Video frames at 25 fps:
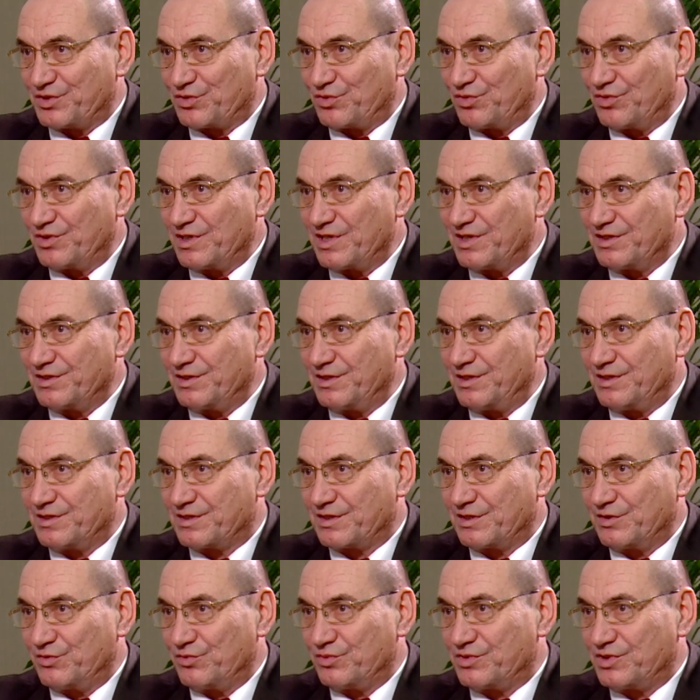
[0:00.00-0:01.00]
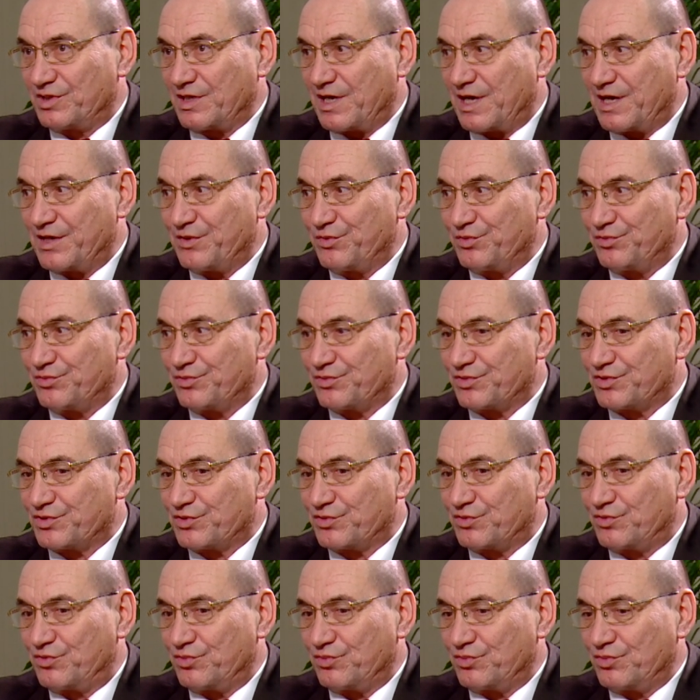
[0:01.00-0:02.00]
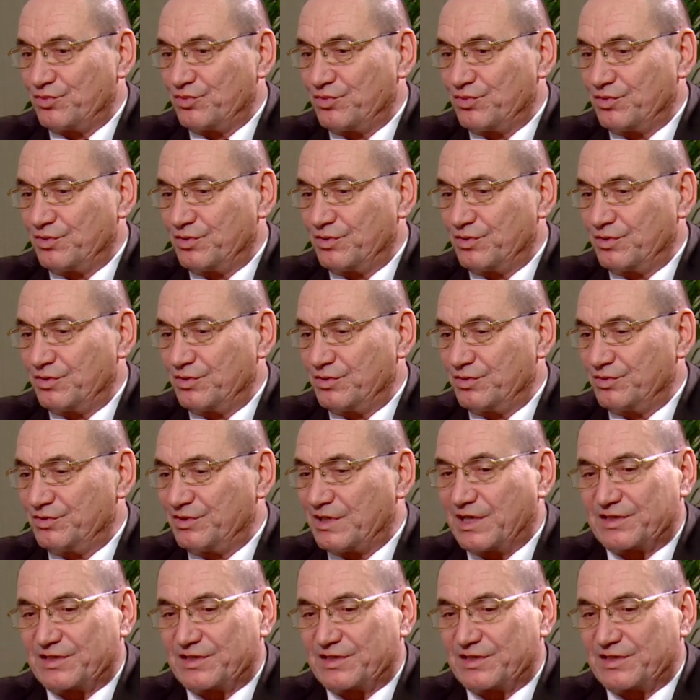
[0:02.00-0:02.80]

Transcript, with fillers: что я не исключаю, что э,